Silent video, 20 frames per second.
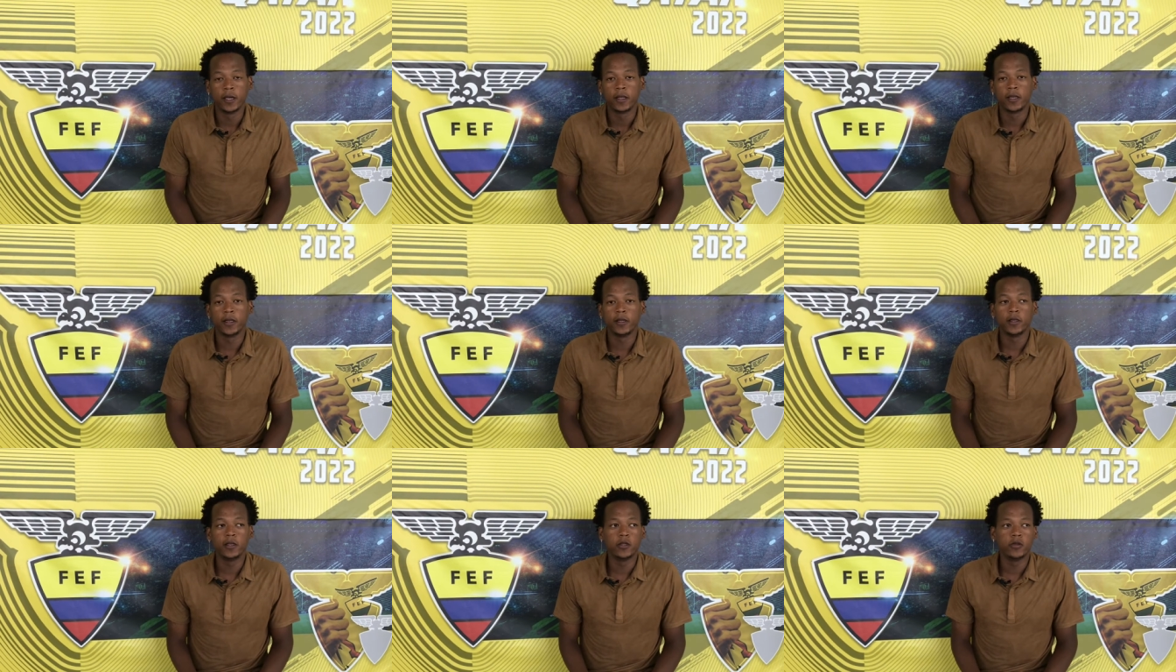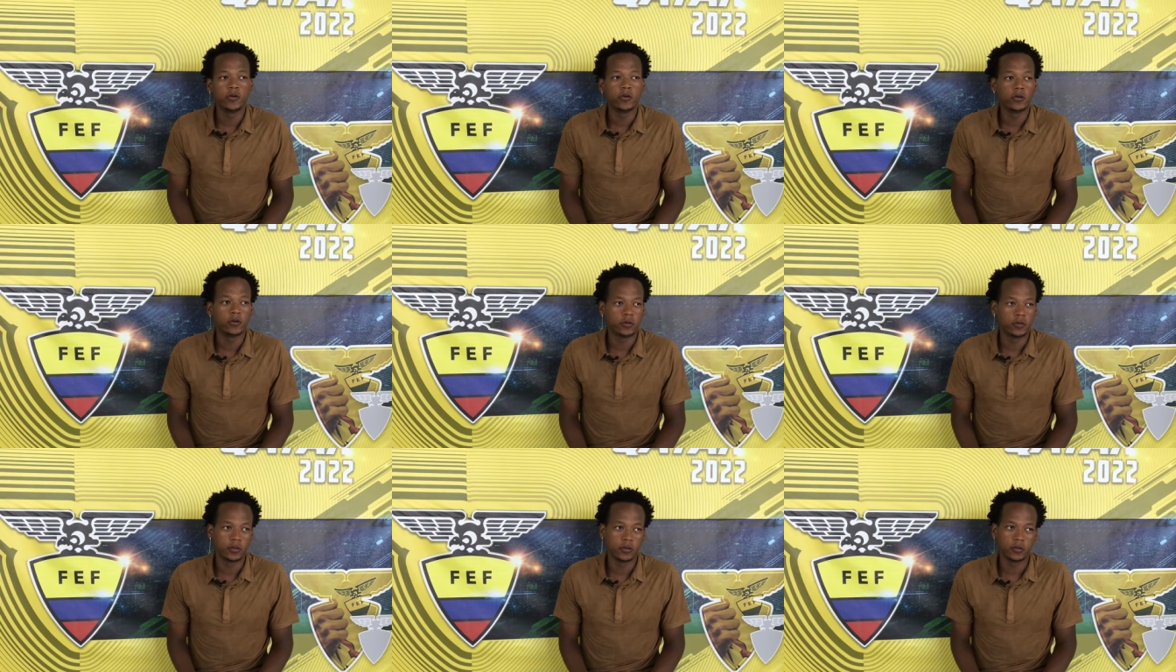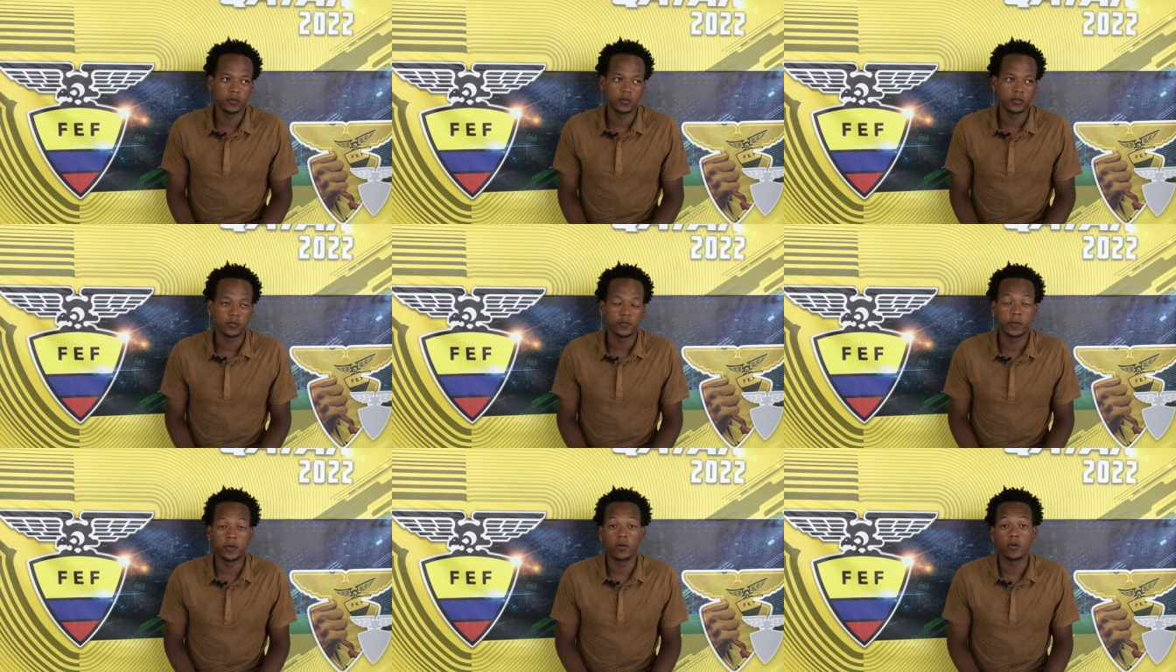niño. Eh,
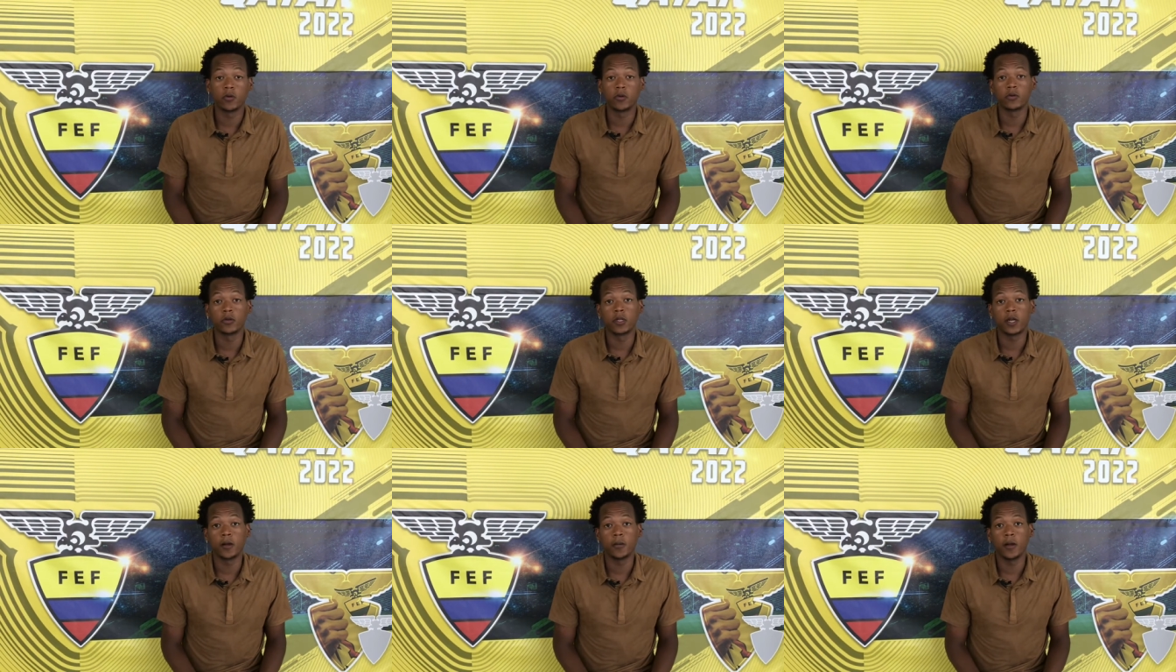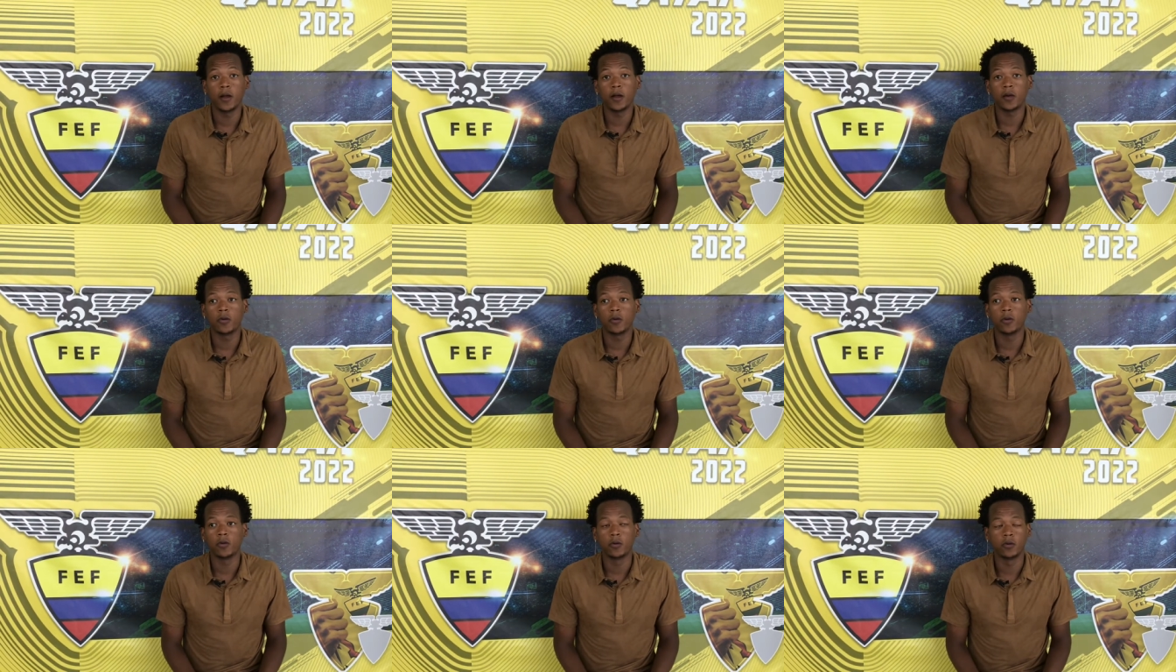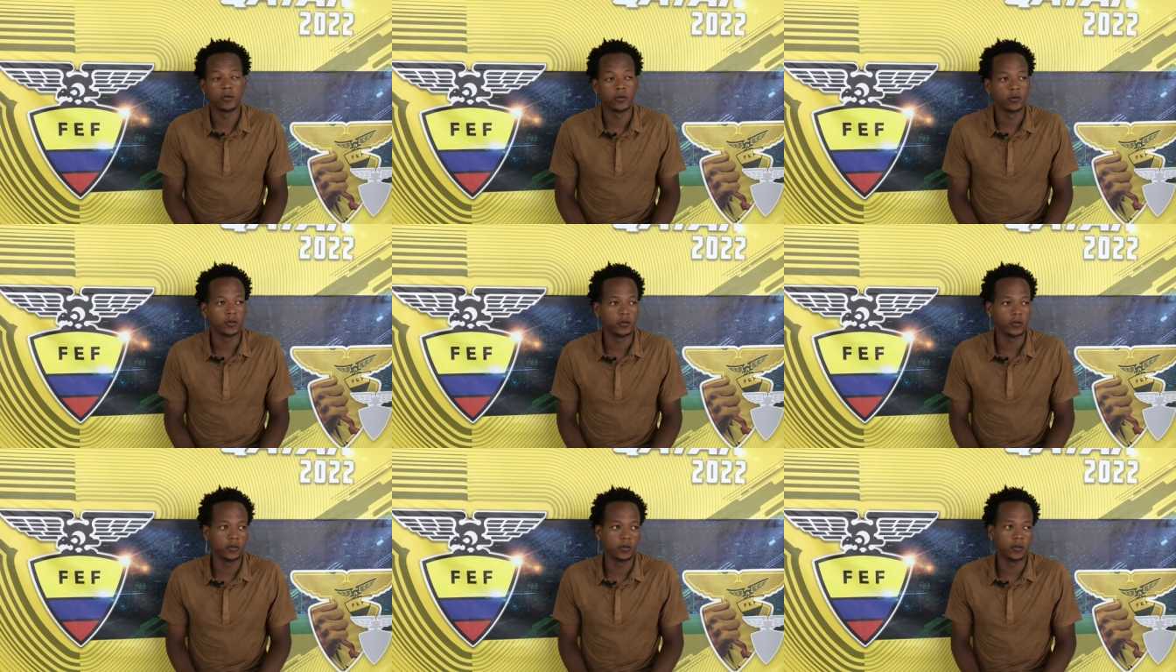espero con trabajo,
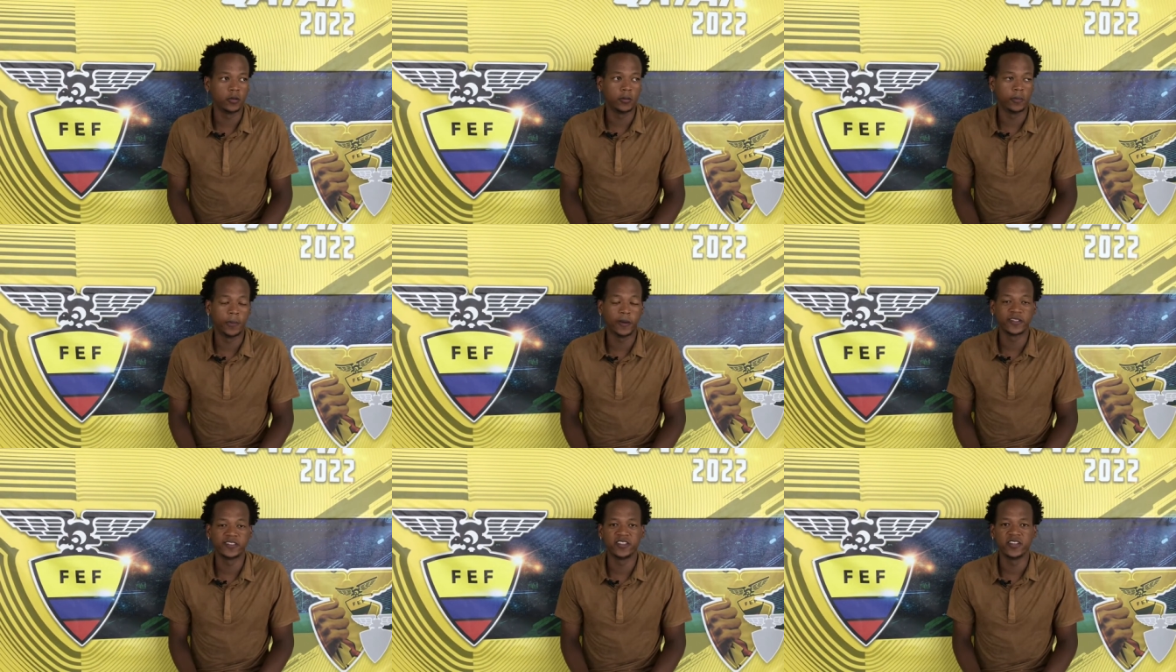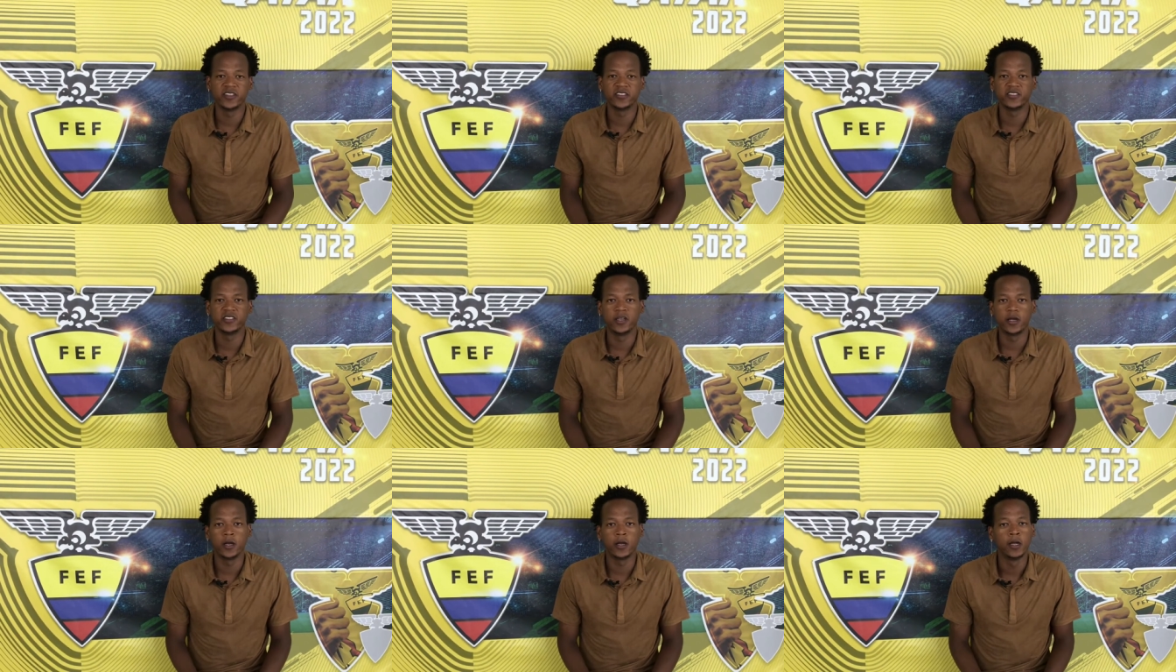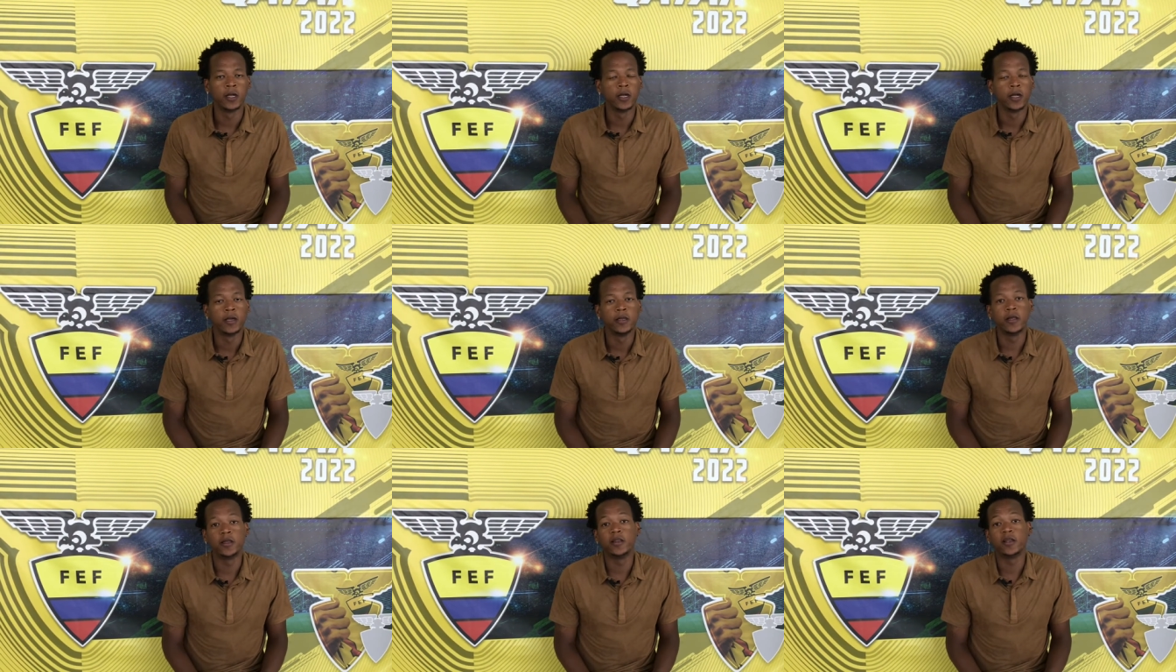eh, paciencia,
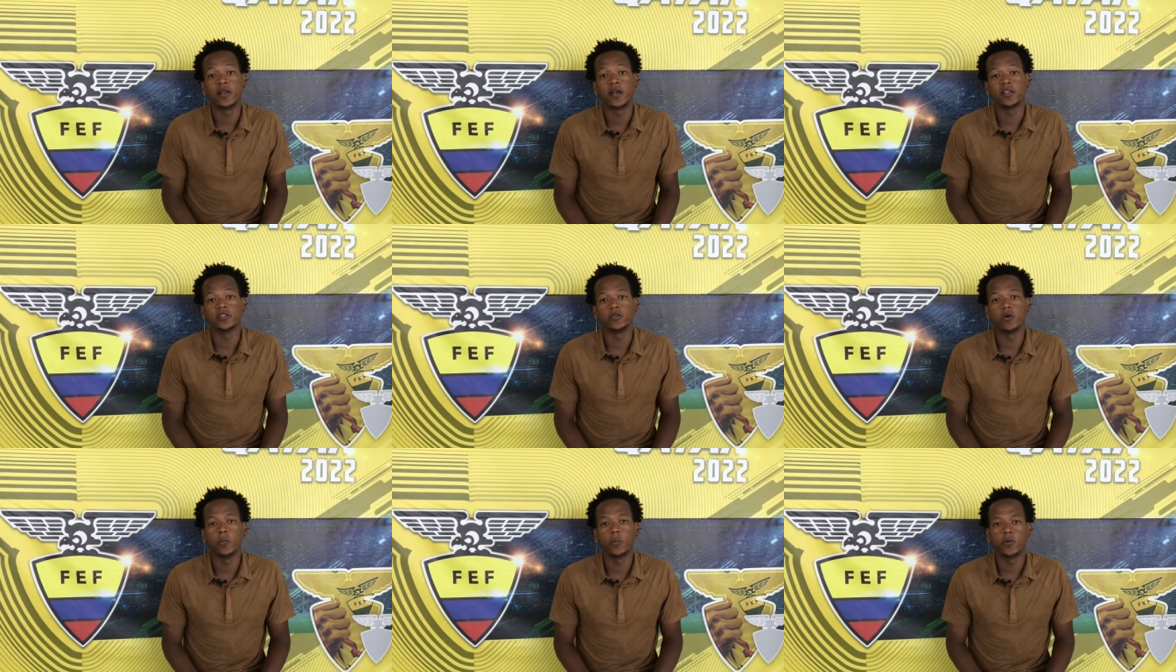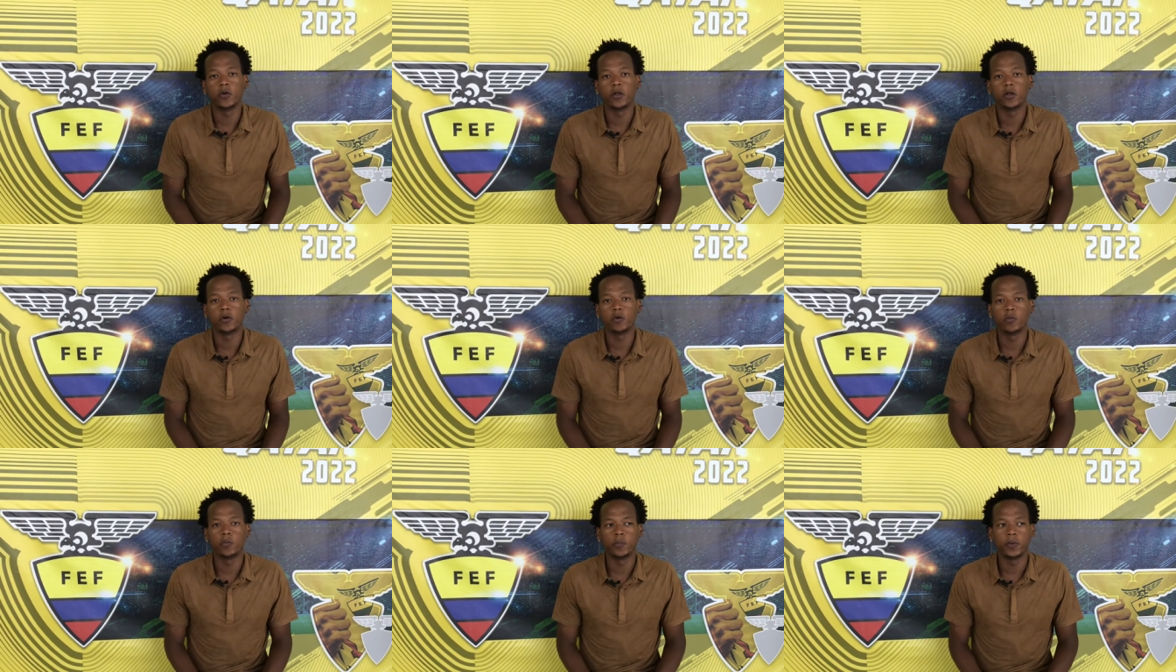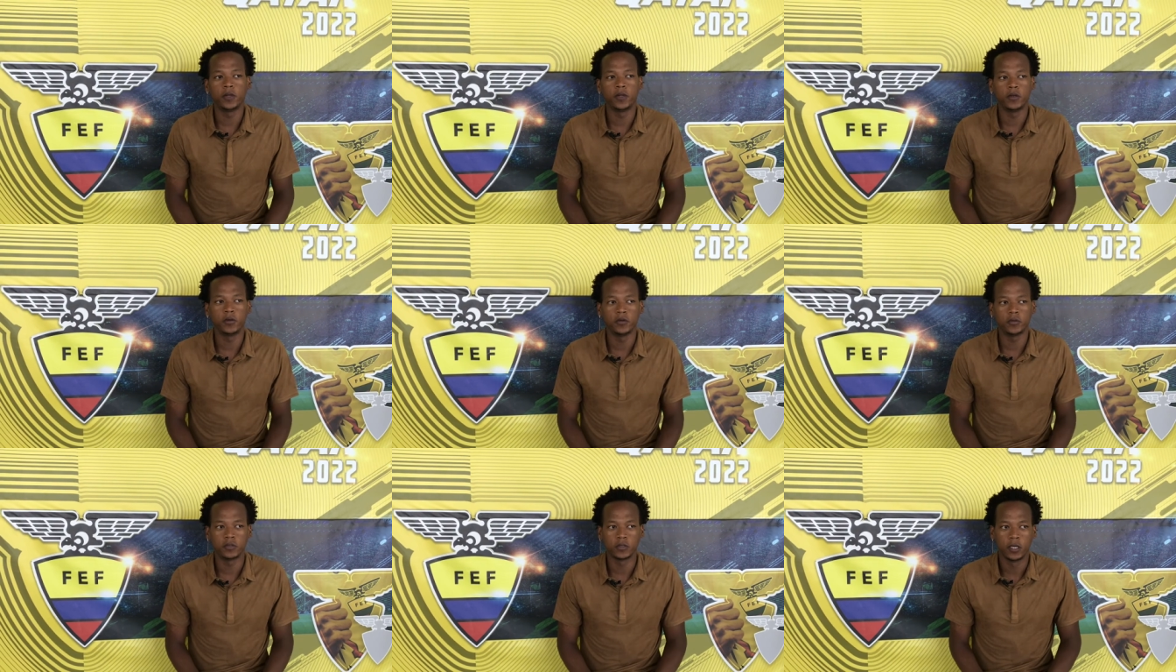dedicación poder
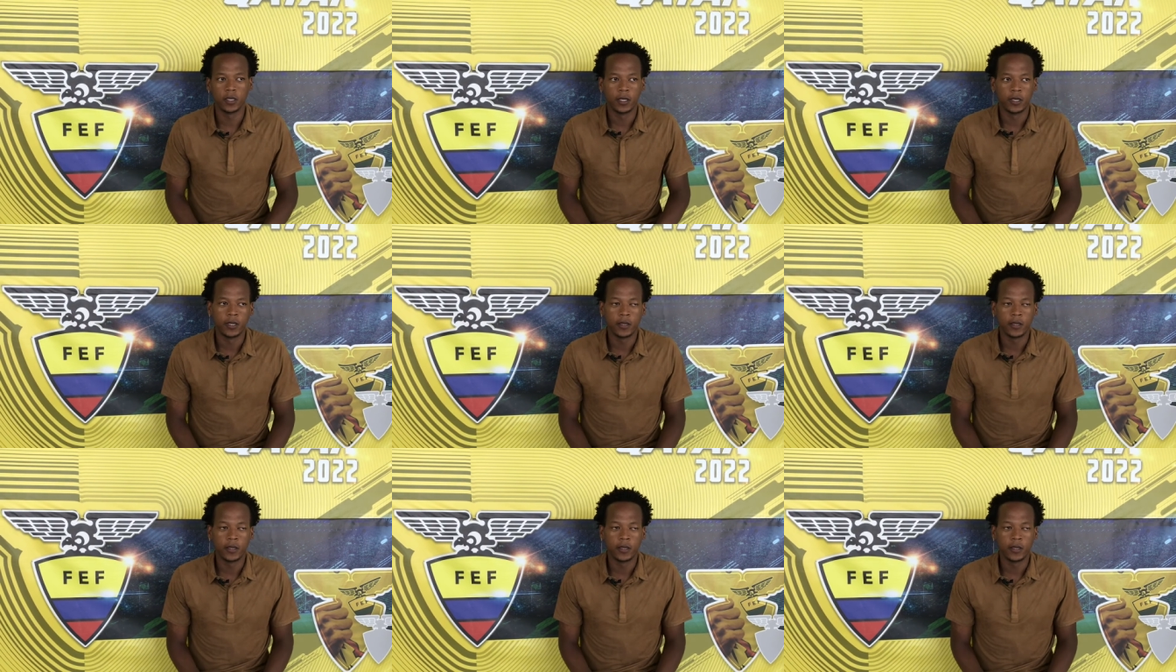cumplirlos.